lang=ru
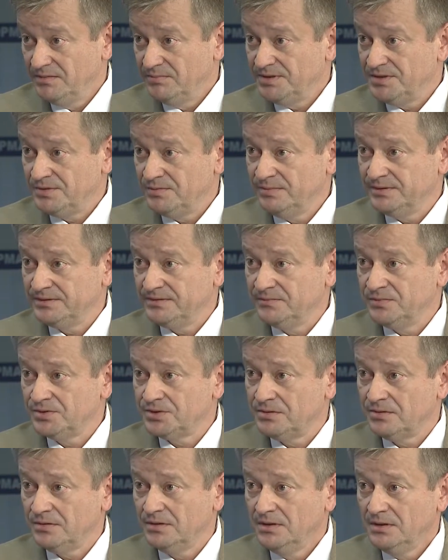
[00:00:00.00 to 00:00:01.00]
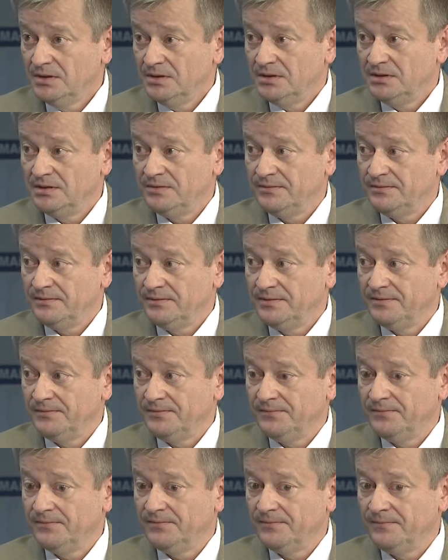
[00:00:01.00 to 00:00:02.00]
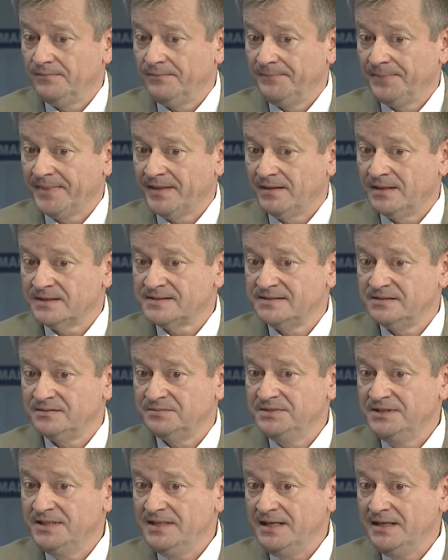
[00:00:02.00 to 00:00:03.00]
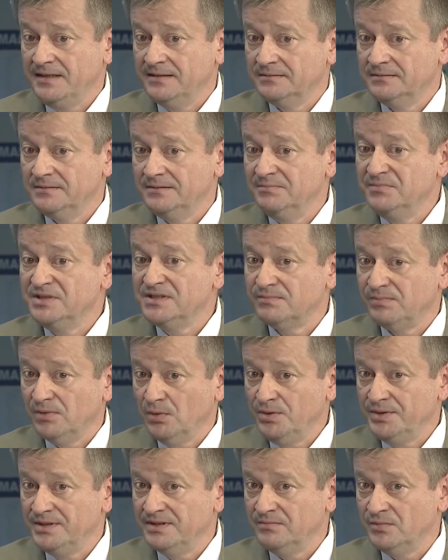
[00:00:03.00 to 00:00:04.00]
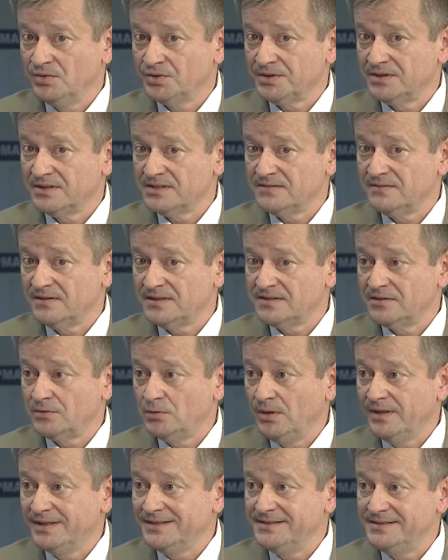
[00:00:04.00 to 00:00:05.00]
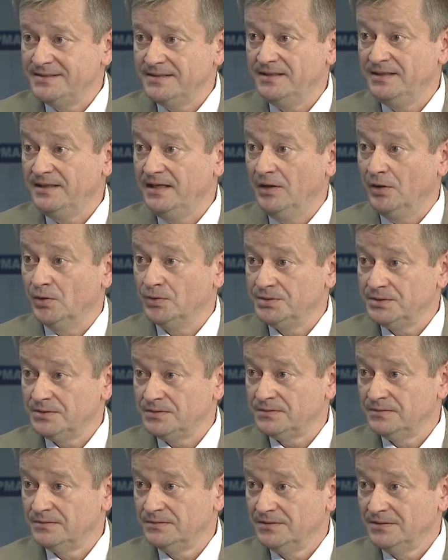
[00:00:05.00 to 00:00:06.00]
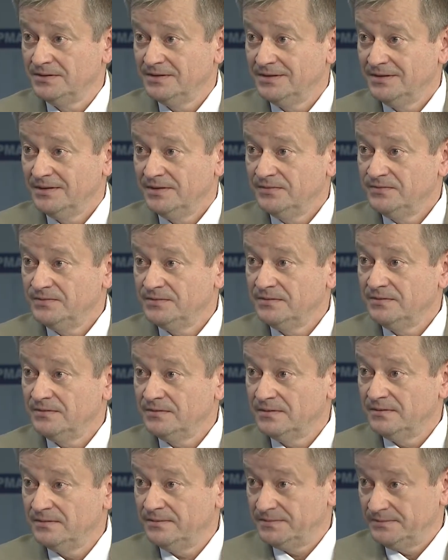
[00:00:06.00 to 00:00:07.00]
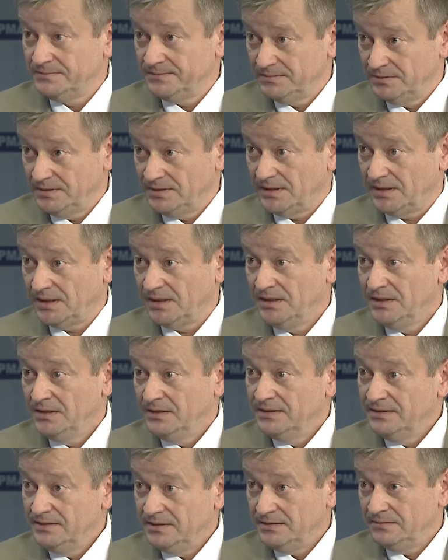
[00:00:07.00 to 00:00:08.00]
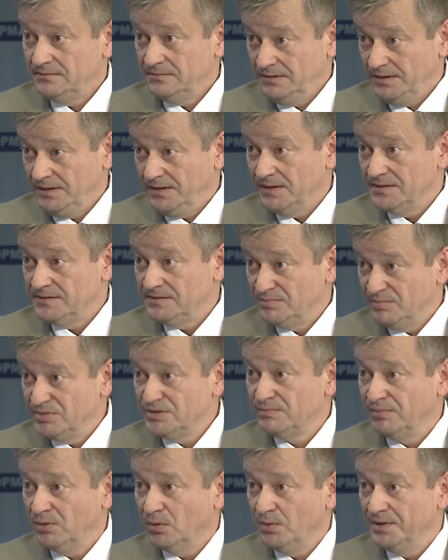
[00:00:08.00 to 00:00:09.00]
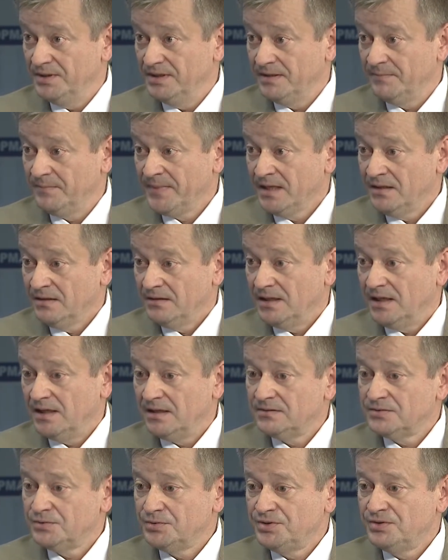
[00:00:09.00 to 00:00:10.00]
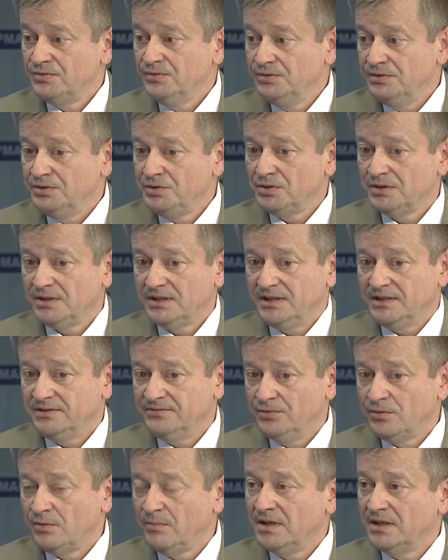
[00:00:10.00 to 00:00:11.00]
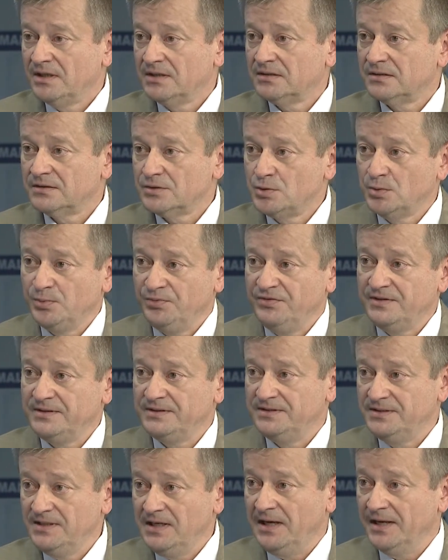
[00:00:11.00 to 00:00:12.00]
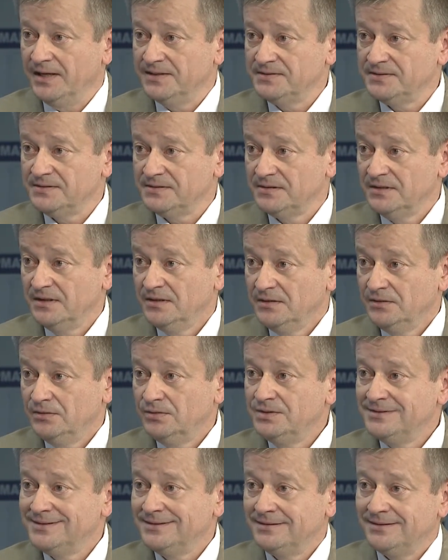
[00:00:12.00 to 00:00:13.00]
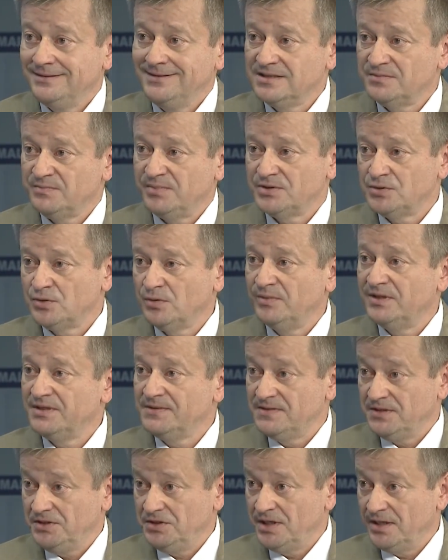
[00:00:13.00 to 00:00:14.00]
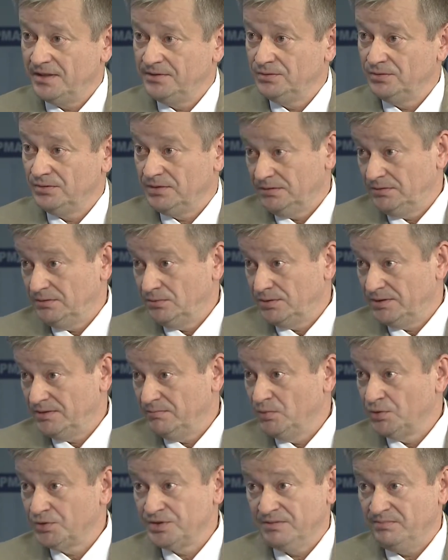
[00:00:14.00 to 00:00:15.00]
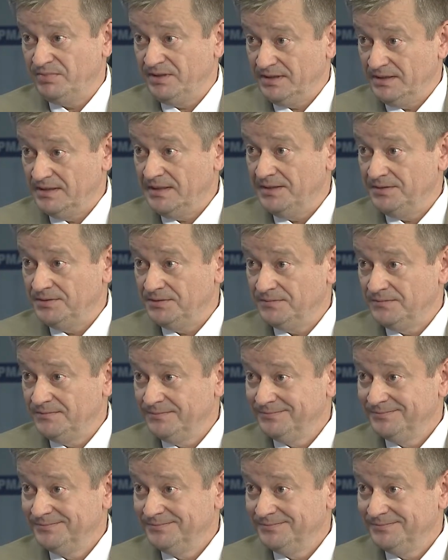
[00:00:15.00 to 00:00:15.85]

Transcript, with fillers: Почему? Потому что э, на самом деле бесплодие может называться только стерильность. Э, да, это и есть бесплодие. А существует еще такая форма, как субфертильность. То есть это неспособность к зачатию, которая можно преодолеть,